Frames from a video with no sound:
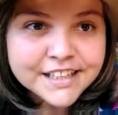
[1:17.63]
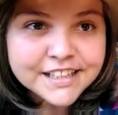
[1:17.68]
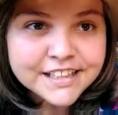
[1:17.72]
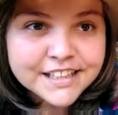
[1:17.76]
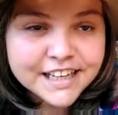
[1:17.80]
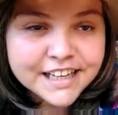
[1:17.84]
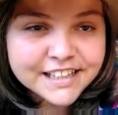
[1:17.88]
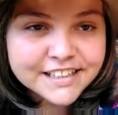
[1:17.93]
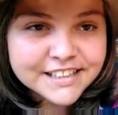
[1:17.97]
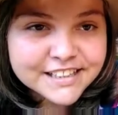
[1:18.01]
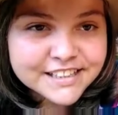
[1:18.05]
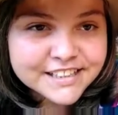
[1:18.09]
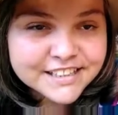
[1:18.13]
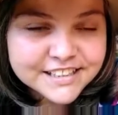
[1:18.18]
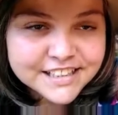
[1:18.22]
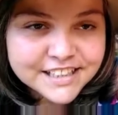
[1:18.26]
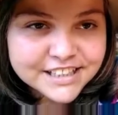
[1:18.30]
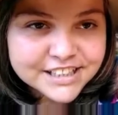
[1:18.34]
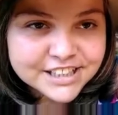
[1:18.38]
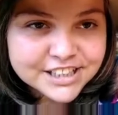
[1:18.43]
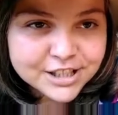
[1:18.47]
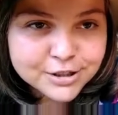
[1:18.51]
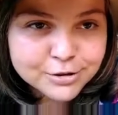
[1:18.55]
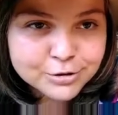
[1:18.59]
nada de
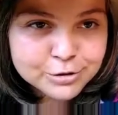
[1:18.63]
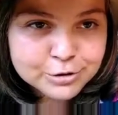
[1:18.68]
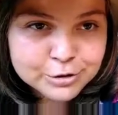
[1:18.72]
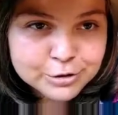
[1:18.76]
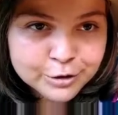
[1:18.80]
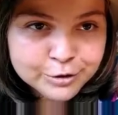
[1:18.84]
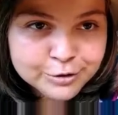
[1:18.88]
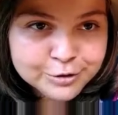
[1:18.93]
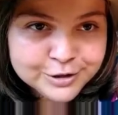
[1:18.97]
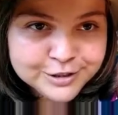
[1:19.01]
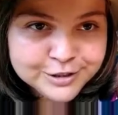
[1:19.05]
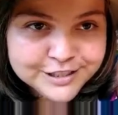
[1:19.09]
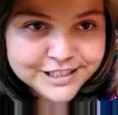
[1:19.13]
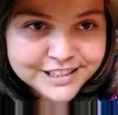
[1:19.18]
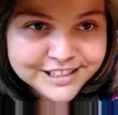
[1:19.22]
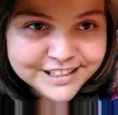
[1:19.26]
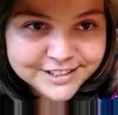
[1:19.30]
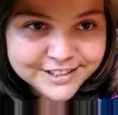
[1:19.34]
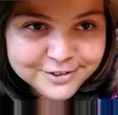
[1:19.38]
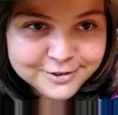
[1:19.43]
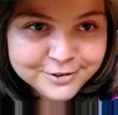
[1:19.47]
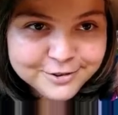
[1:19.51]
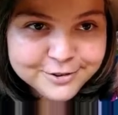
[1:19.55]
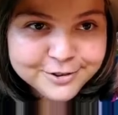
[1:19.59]
deixar o solo
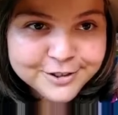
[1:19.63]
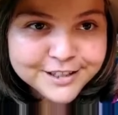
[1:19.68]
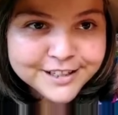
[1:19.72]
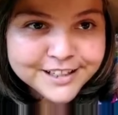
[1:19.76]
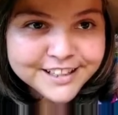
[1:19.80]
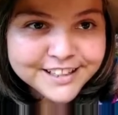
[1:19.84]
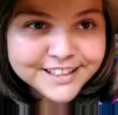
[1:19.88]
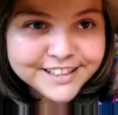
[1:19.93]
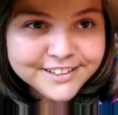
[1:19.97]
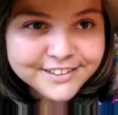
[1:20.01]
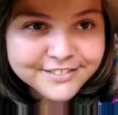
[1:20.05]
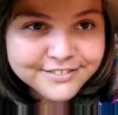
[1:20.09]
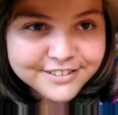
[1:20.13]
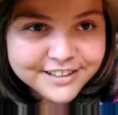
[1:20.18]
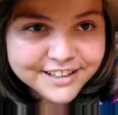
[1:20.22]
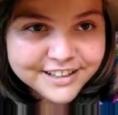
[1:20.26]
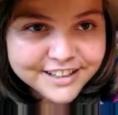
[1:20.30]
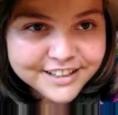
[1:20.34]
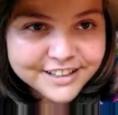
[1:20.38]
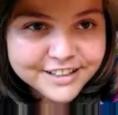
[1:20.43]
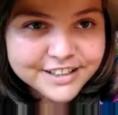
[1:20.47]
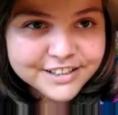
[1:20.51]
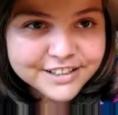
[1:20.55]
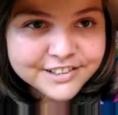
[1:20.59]
seco, que
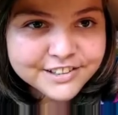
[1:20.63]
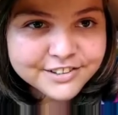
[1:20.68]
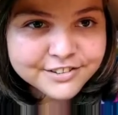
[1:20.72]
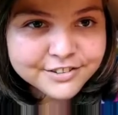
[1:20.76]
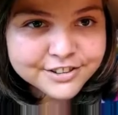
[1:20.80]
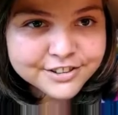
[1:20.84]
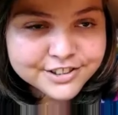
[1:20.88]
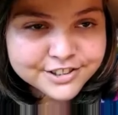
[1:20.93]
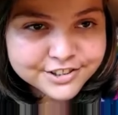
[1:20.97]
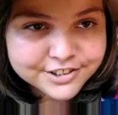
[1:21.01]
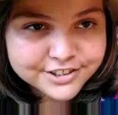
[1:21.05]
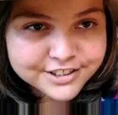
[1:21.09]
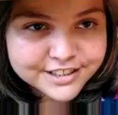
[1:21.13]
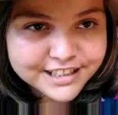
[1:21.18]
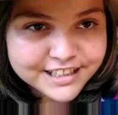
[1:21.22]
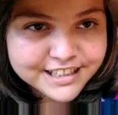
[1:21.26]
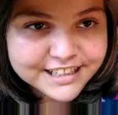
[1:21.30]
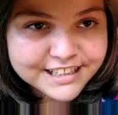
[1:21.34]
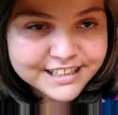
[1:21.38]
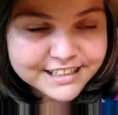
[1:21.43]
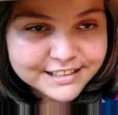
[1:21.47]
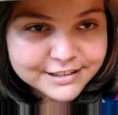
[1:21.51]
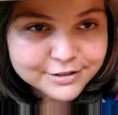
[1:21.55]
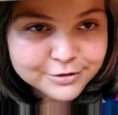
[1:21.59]
vai ocasionar
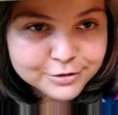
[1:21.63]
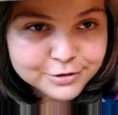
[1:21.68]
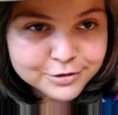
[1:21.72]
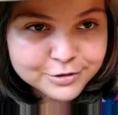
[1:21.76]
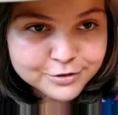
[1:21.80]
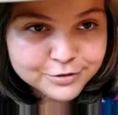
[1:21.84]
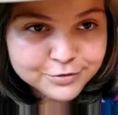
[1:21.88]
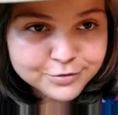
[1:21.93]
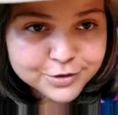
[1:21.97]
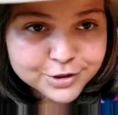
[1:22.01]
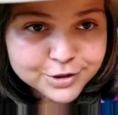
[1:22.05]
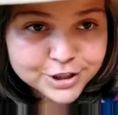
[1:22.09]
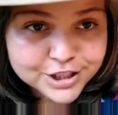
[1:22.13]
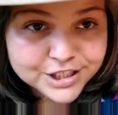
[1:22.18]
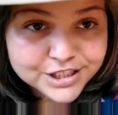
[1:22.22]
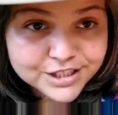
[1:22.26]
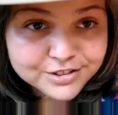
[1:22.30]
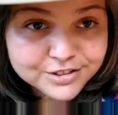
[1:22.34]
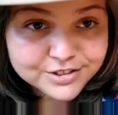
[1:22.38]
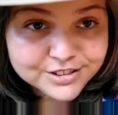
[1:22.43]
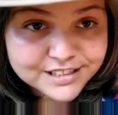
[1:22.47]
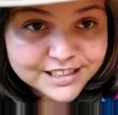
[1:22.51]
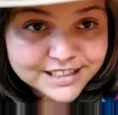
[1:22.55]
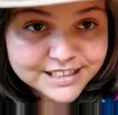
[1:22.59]
a queda dos seus
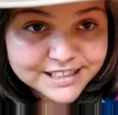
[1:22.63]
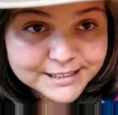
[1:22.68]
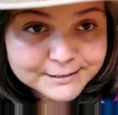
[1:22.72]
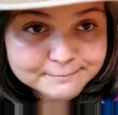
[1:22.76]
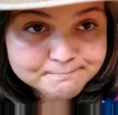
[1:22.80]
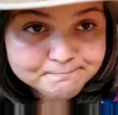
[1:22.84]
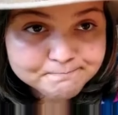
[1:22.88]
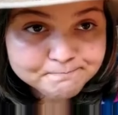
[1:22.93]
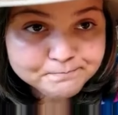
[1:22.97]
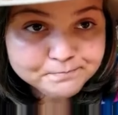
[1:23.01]
frutinhos aí.